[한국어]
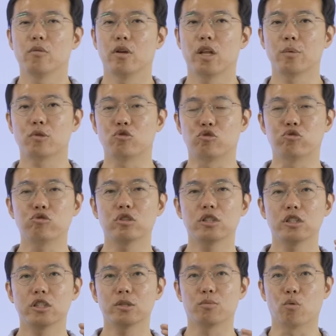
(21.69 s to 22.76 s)
왜냐하면 주
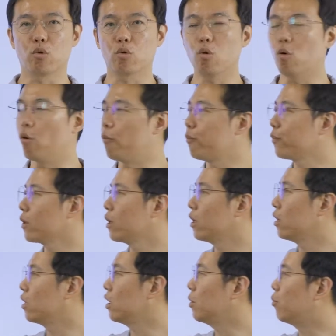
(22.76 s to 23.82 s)
기질이 뭐고
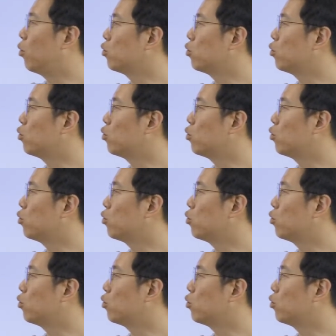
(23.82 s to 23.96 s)
이